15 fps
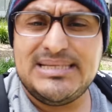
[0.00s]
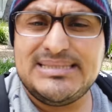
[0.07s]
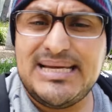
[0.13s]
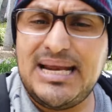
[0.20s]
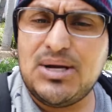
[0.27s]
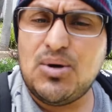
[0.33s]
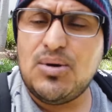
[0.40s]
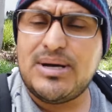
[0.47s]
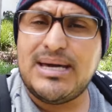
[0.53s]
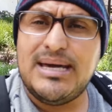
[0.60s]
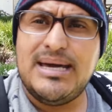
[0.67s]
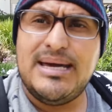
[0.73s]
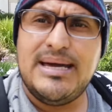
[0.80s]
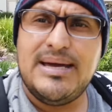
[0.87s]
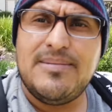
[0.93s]
Es algo
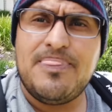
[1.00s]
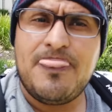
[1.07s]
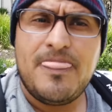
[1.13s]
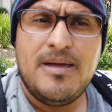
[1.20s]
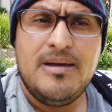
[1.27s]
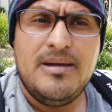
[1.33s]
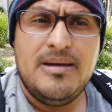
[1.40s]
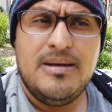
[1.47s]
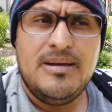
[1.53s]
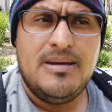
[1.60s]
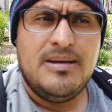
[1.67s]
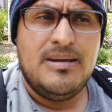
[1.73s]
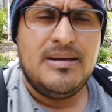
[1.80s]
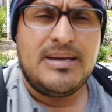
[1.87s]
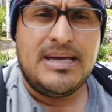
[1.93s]
que
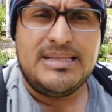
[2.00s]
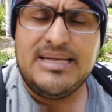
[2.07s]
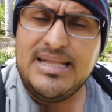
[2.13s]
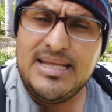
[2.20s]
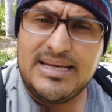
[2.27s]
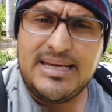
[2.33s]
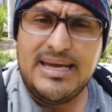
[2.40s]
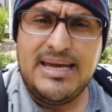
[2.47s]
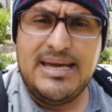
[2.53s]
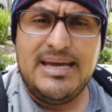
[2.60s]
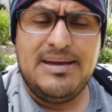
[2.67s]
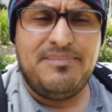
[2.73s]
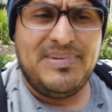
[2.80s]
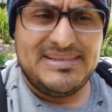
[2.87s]
que tiene que